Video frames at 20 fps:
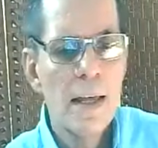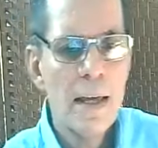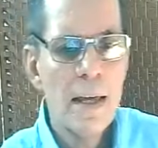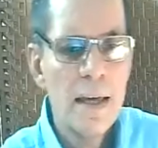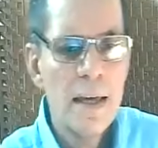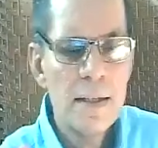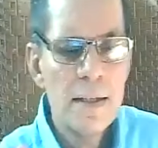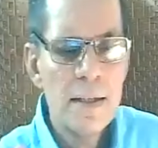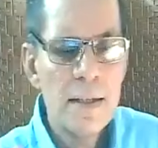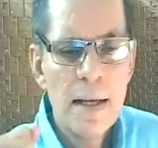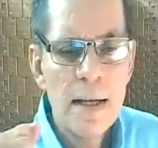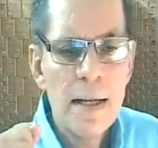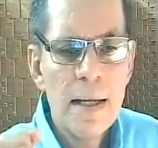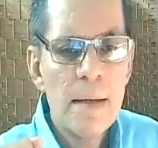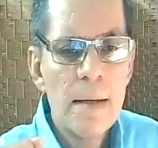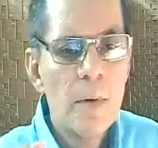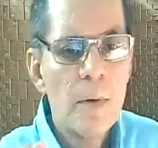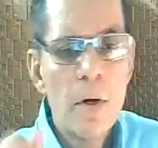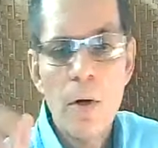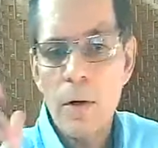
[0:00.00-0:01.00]
este
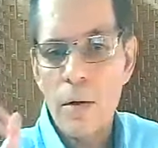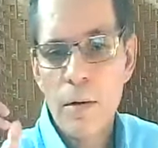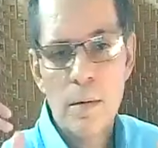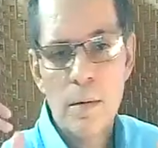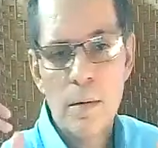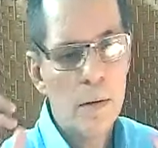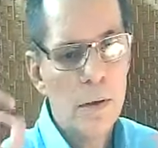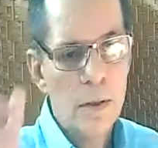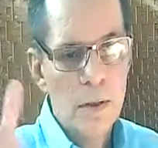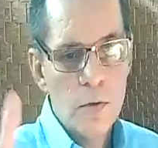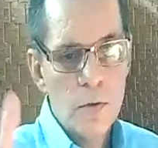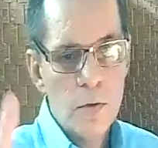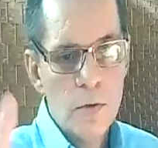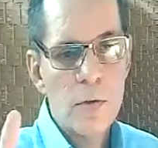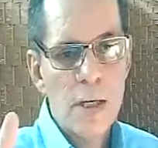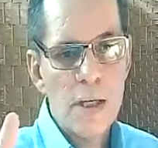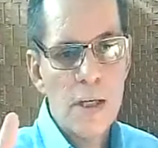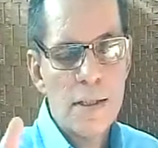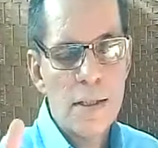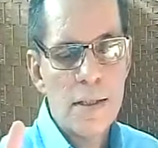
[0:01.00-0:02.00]
libro, y
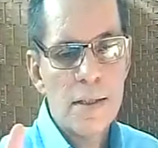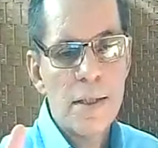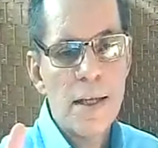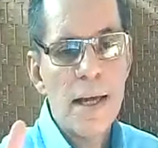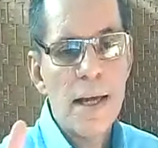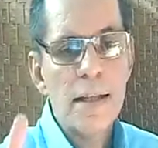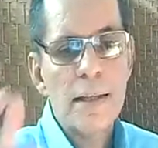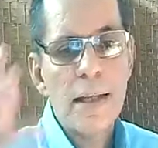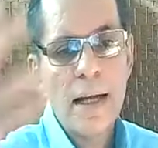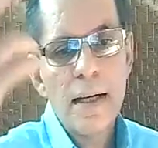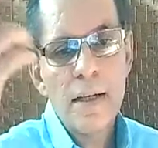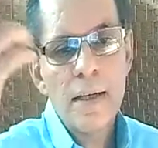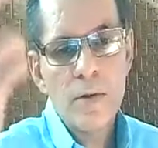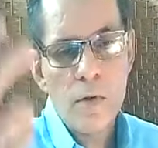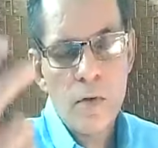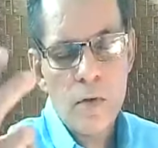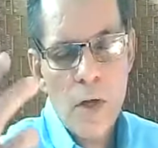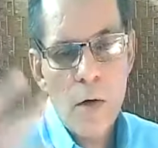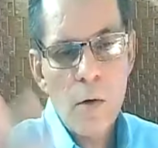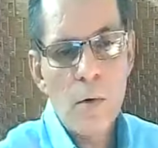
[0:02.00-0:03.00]
ustedes se sientan en
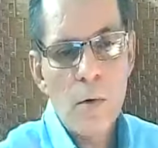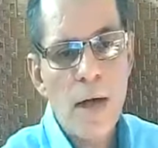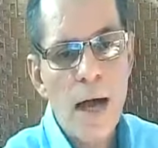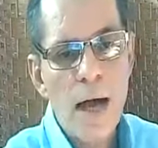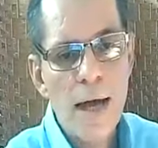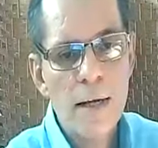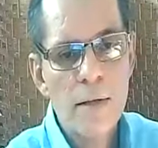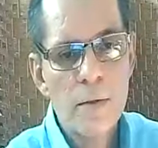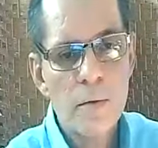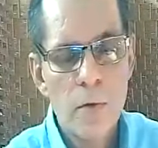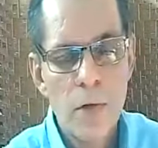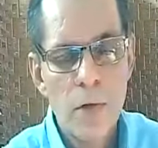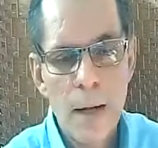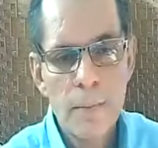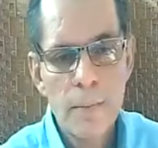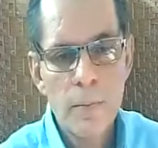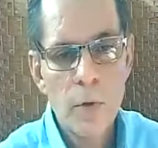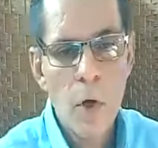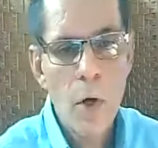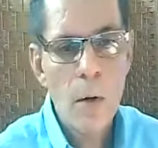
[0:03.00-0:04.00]
su celular, en su
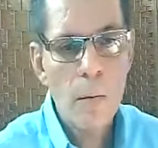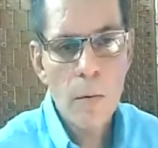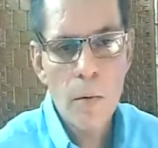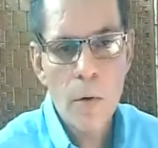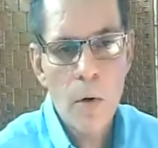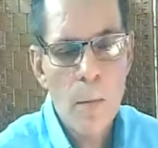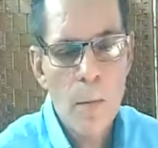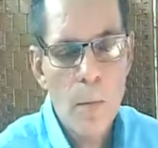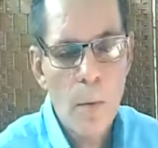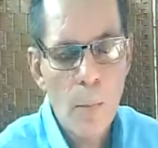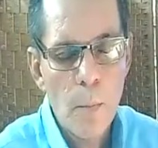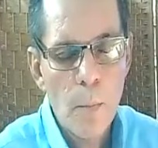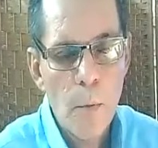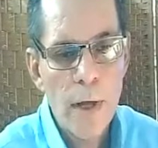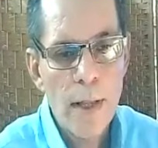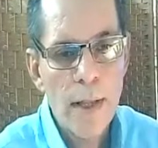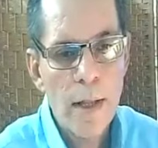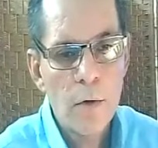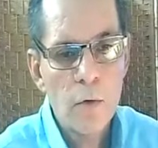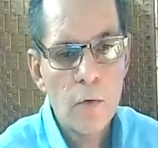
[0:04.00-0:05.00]
laptop, como
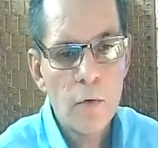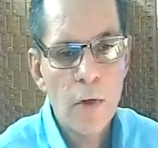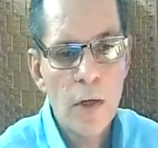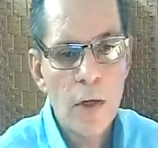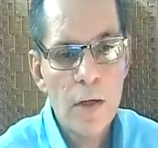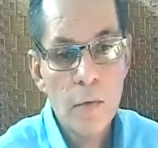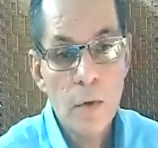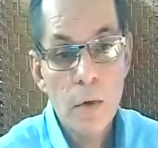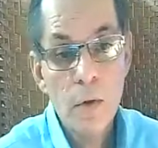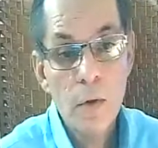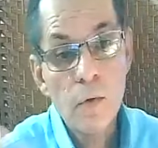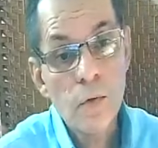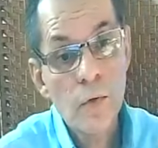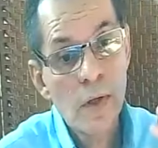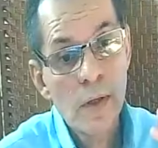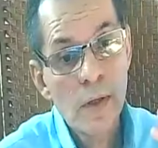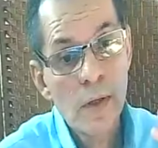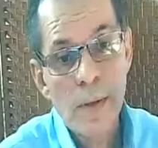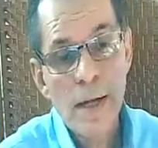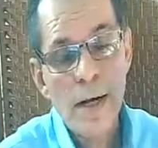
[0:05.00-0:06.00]
puedan ustedes, bueno, un
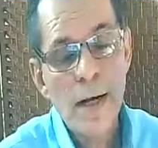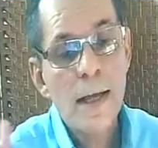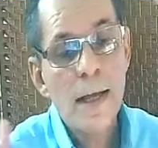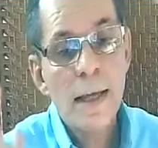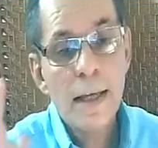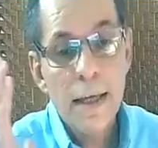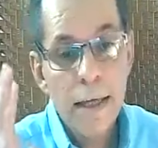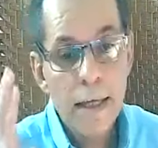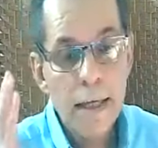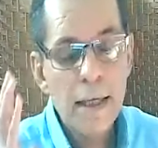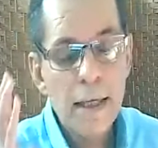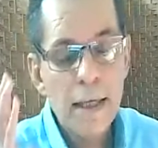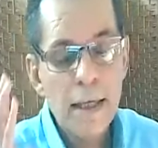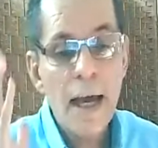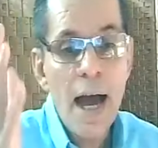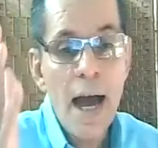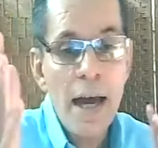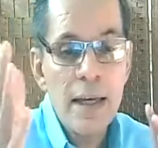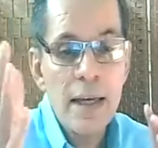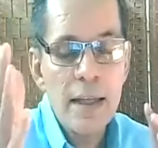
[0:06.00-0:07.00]
ciber,
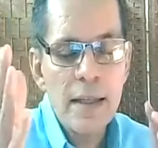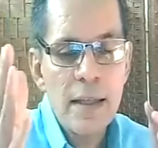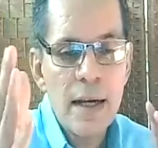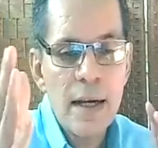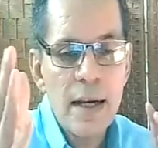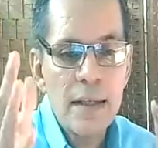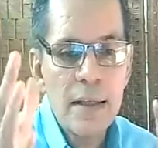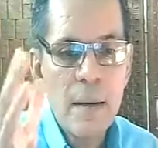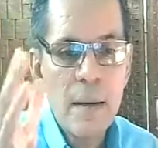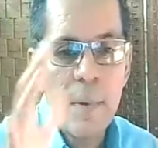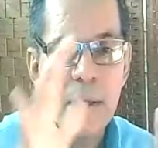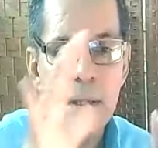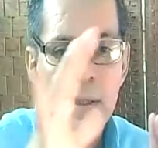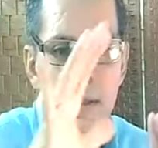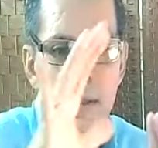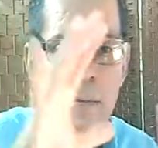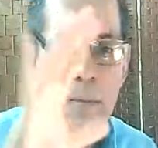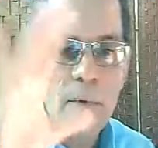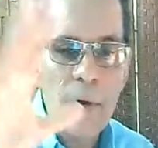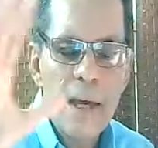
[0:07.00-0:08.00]
y ahí
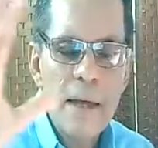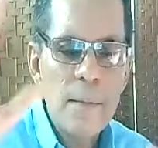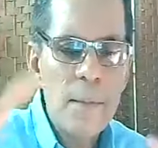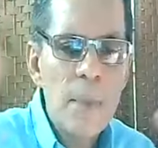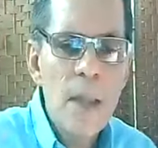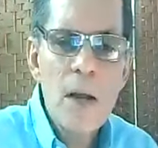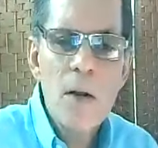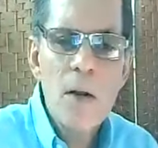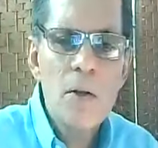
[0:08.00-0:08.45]
directamente ven.